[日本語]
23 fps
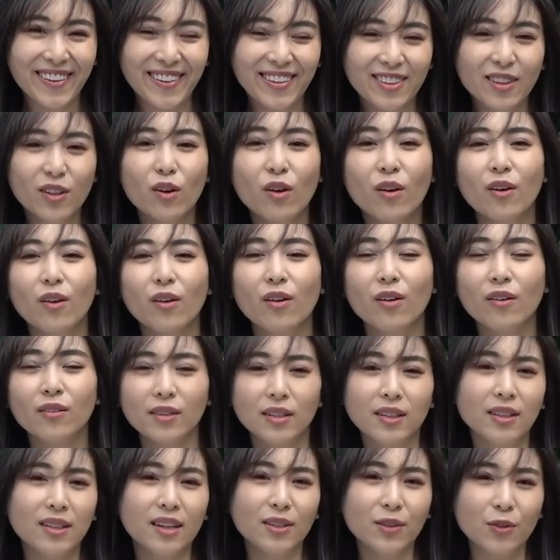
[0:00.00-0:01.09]
と
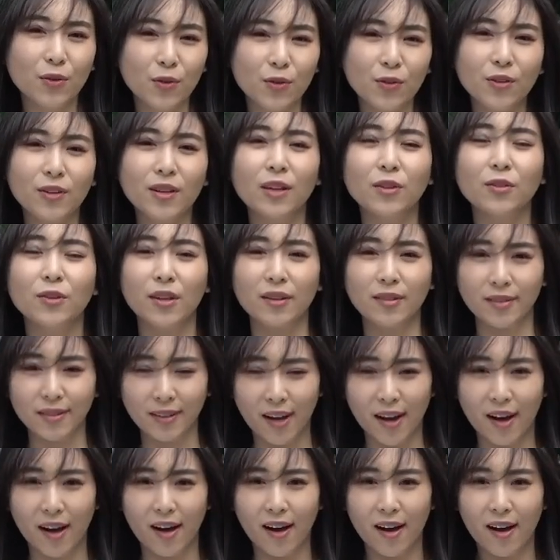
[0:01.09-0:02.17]
言いたいところなので
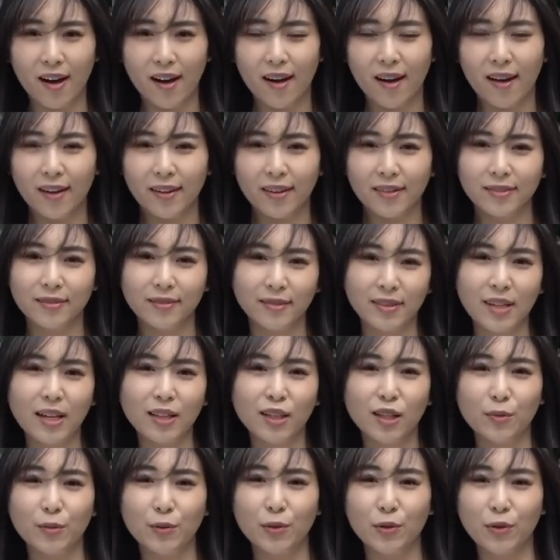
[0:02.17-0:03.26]
すが
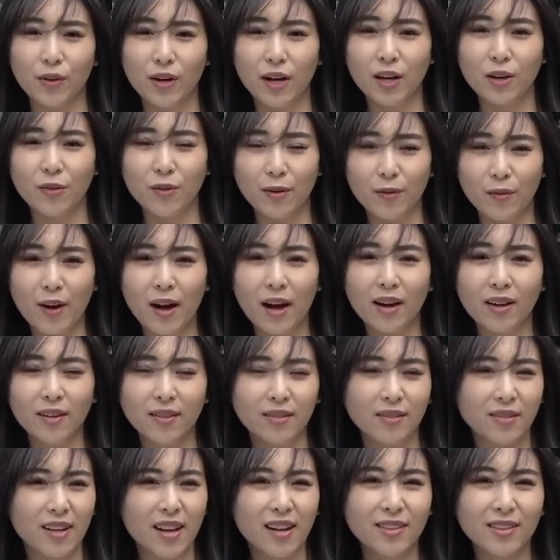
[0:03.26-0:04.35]
ネイティブの会話は
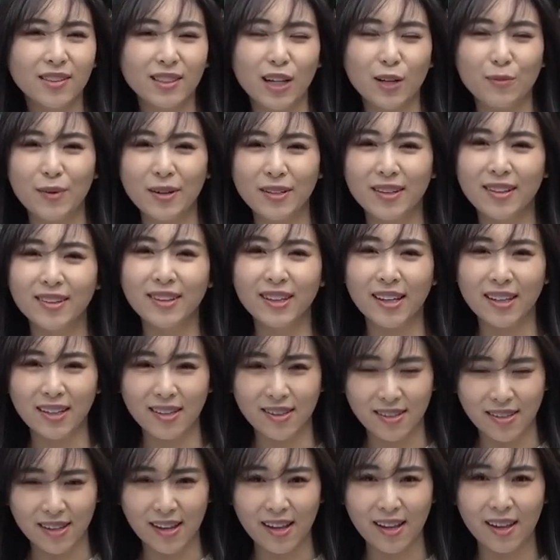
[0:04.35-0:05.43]
スラングが混ざったり
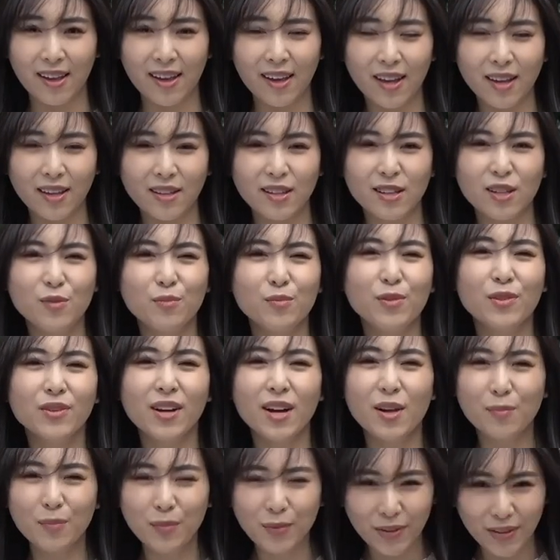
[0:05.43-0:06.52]
してちん
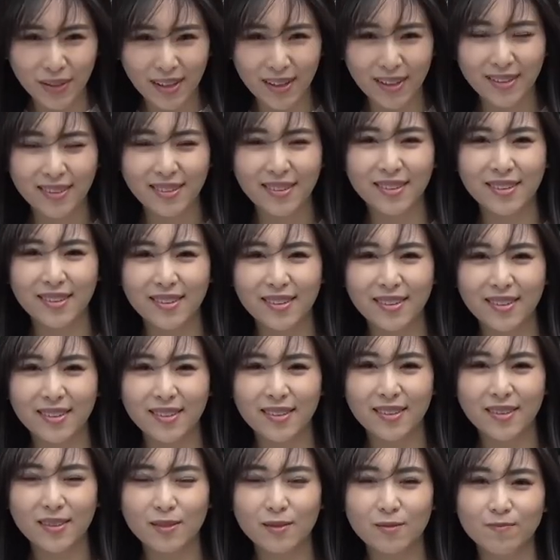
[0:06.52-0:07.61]
ぷんかんぷんです。
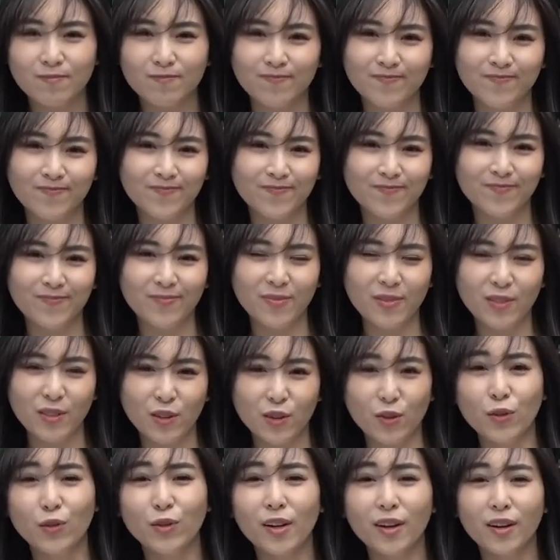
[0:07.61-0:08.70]

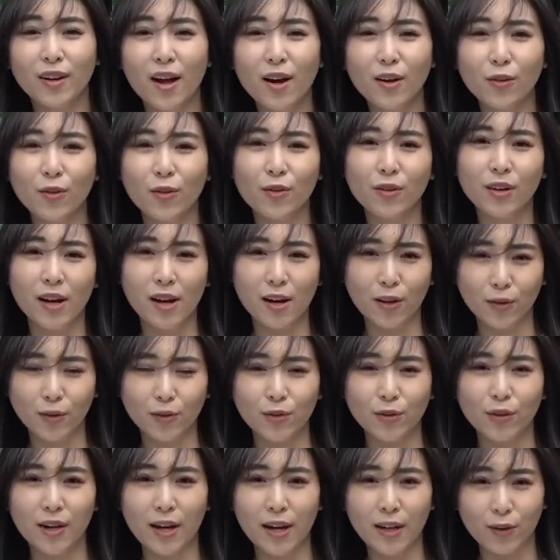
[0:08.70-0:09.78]
そんな各国から来
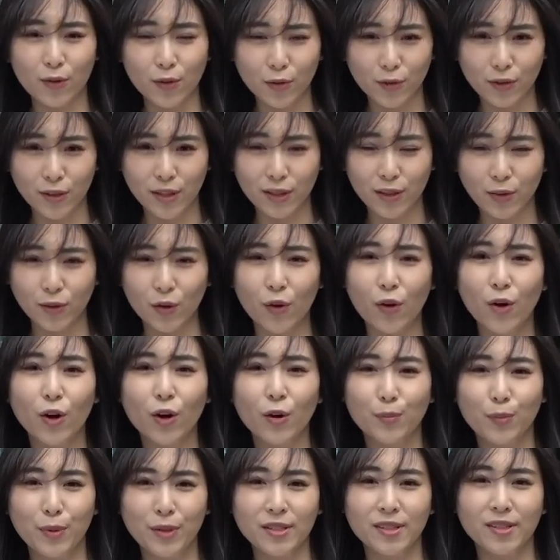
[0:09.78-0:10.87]
る外国人と
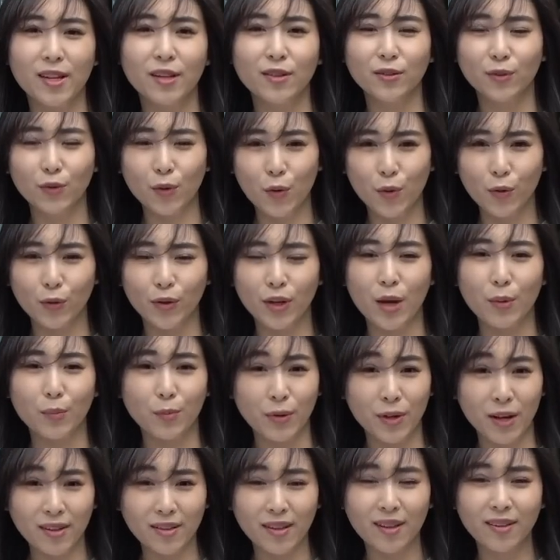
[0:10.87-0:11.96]
ビジネストークや
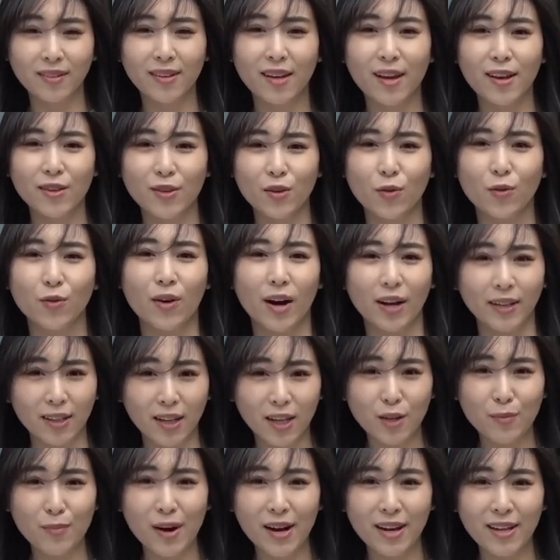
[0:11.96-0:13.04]
プレゼンテーションを当た
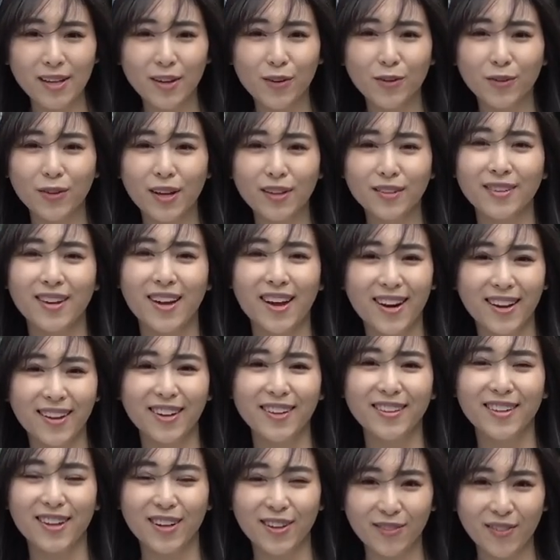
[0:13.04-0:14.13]
り前にこなす原田
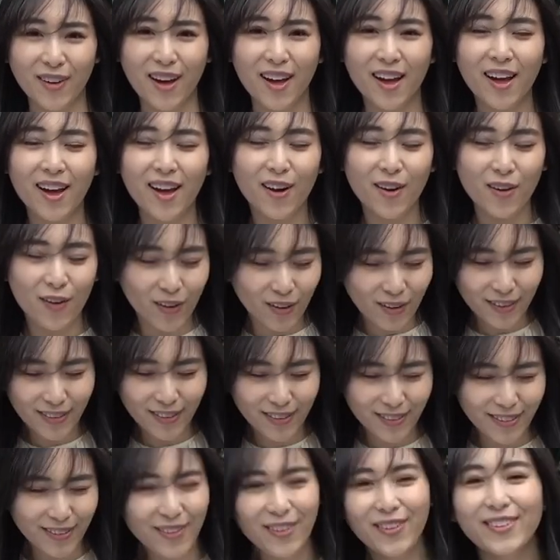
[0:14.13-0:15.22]
さんは本
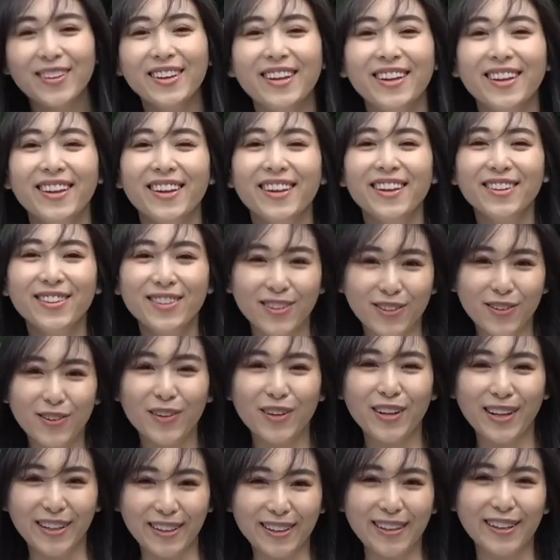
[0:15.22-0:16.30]
当にす
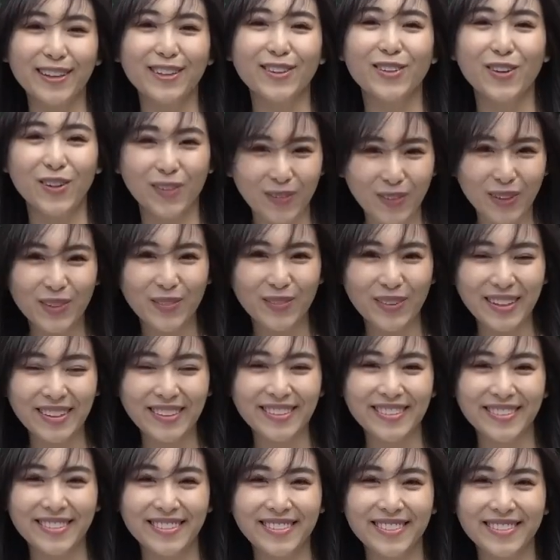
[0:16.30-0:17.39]
ごい方だと思いま
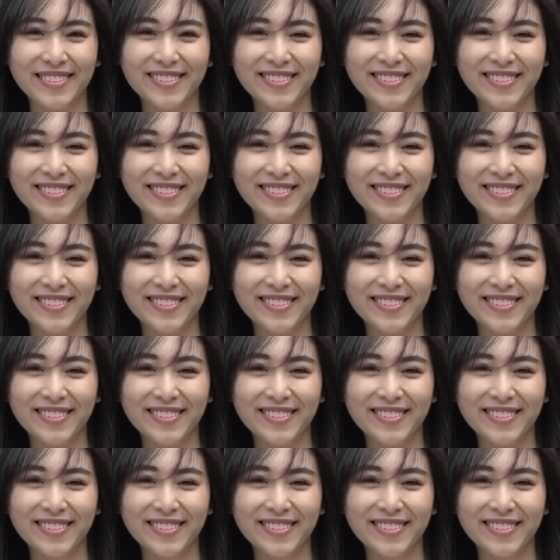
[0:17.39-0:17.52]
す。